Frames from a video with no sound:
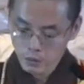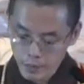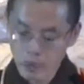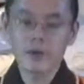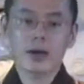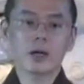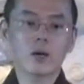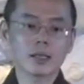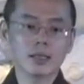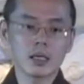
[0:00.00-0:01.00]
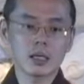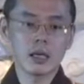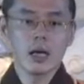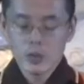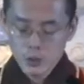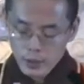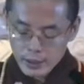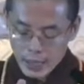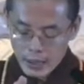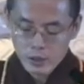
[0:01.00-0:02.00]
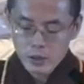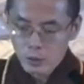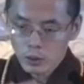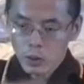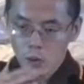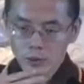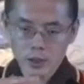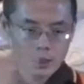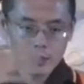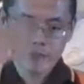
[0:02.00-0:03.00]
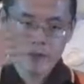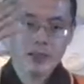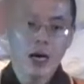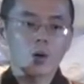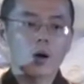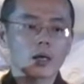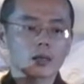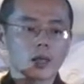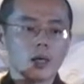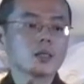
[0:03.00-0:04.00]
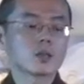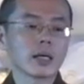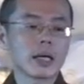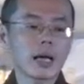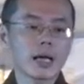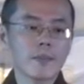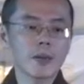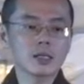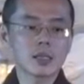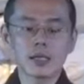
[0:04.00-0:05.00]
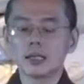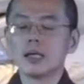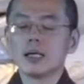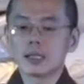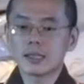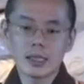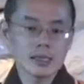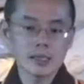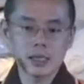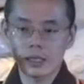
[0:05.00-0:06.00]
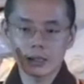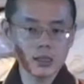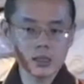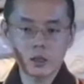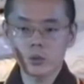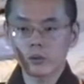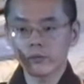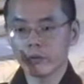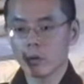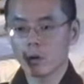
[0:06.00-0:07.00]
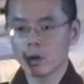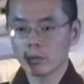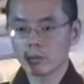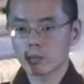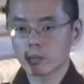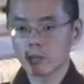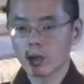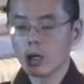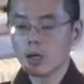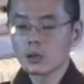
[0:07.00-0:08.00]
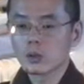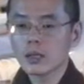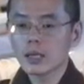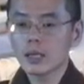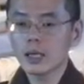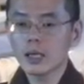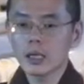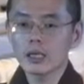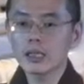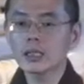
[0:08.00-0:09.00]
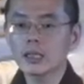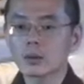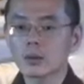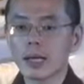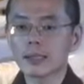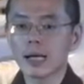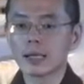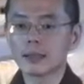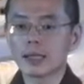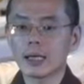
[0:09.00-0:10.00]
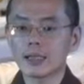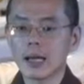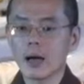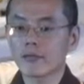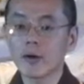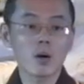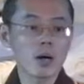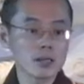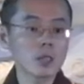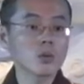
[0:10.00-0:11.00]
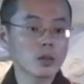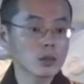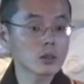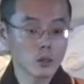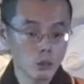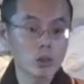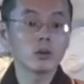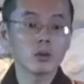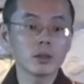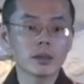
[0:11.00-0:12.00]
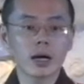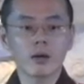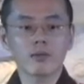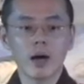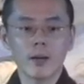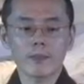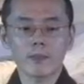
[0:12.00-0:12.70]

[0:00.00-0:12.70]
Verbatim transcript: 妙法莲华经》，所以他修的功德是非常快的。 所以它可以变成贤劫第4尊佛，所以以这个角度来讲，你可以讲《法华经》算是圆顿大法。